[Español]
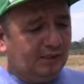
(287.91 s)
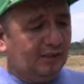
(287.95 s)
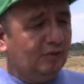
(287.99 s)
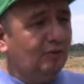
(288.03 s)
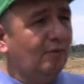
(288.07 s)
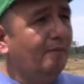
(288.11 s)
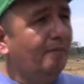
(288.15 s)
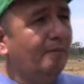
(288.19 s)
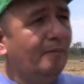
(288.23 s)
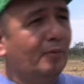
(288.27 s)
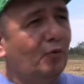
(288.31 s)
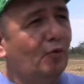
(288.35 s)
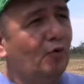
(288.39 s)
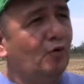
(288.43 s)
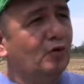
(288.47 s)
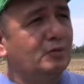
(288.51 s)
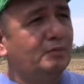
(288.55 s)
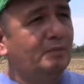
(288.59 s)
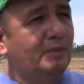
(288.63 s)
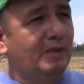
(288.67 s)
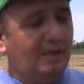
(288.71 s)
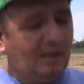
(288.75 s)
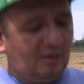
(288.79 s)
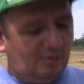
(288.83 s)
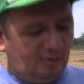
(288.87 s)
región
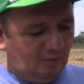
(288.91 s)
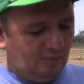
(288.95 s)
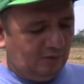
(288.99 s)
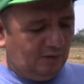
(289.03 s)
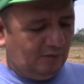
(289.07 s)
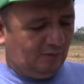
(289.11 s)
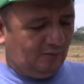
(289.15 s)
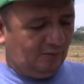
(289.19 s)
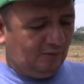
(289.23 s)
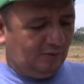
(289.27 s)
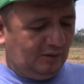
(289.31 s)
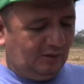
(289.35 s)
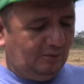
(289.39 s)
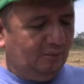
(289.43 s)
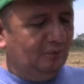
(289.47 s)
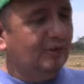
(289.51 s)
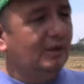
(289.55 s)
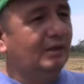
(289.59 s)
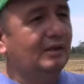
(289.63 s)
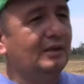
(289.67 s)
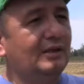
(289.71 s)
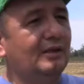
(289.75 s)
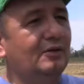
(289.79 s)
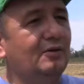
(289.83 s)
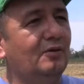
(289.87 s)
próspera,
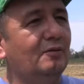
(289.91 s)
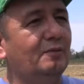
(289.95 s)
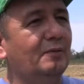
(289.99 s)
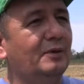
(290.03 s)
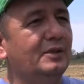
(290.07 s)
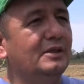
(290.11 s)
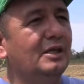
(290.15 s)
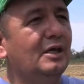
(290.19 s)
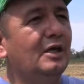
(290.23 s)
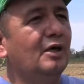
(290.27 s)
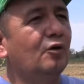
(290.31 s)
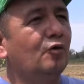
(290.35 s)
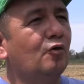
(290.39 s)
una, región pues,